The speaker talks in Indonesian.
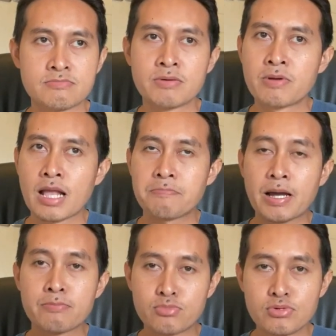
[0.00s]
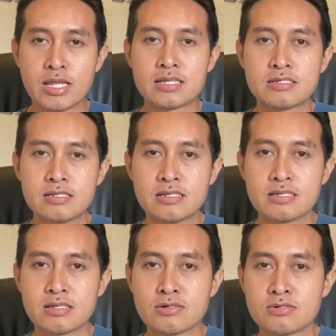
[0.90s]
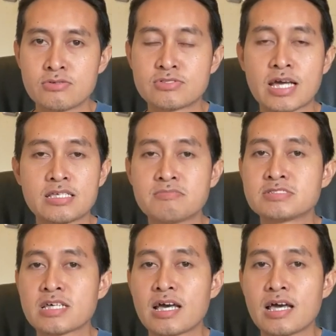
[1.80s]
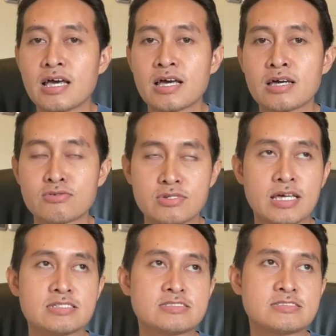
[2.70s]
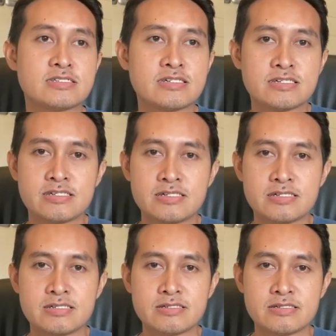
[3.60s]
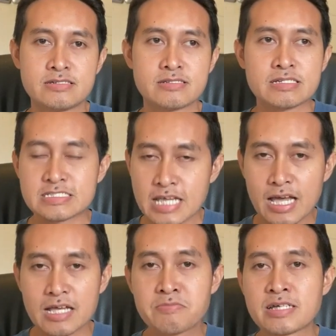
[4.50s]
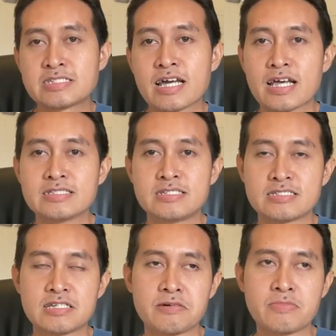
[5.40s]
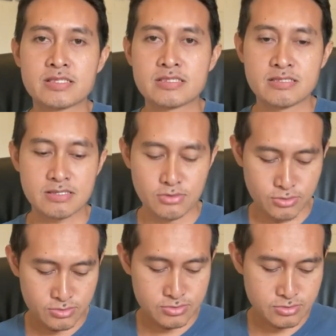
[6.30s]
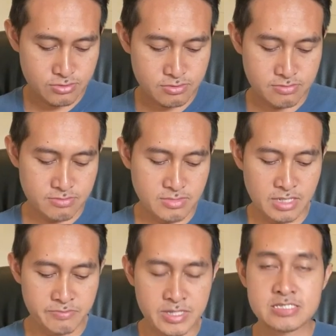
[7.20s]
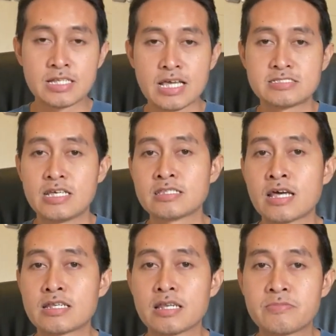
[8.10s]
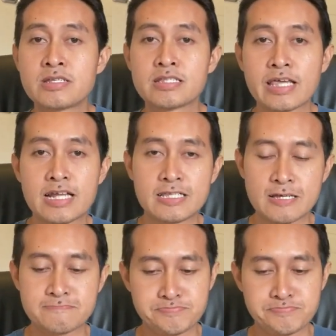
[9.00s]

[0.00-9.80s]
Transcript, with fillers: beberapa bulan hutangnya bisa lunas. Saya akan bacakan ya sahabat untuk lebih jelasnya dan lebih detailnya.